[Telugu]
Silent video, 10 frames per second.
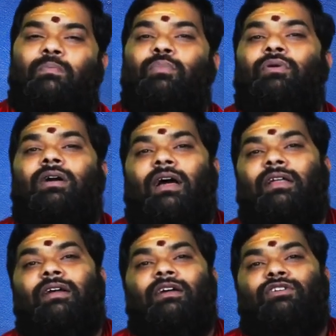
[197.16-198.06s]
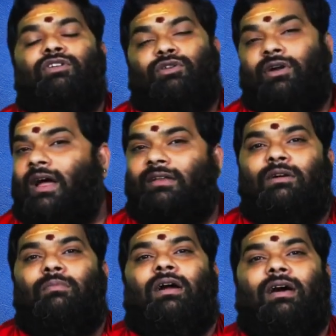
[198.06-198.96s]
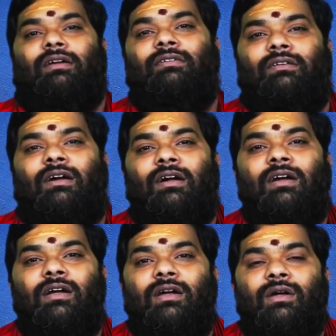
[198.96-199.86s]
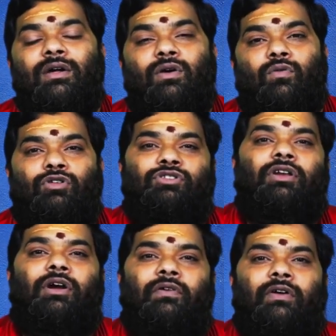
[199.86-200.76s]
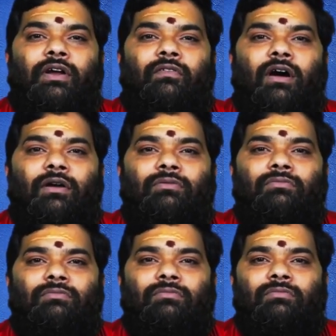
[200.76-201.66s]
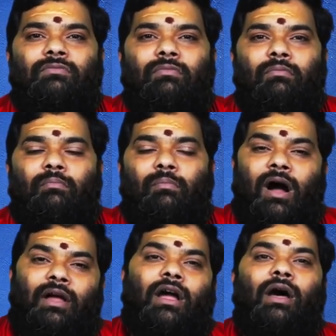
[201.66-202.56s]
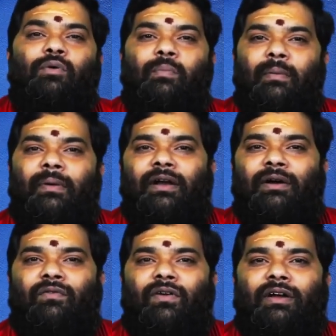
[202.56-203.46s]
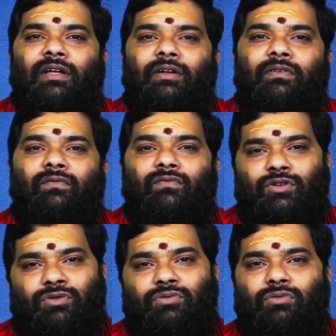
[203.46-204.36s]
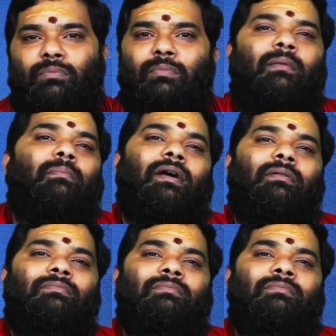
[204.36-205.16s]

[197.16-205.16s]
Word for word: అప్పుడు కానీ గజేంద్రుడికి అర్థం కాలేదుట వచ్చినటువంటి వారు మాయారూపమైనటువంటి విష్ణు బ్రహ్మ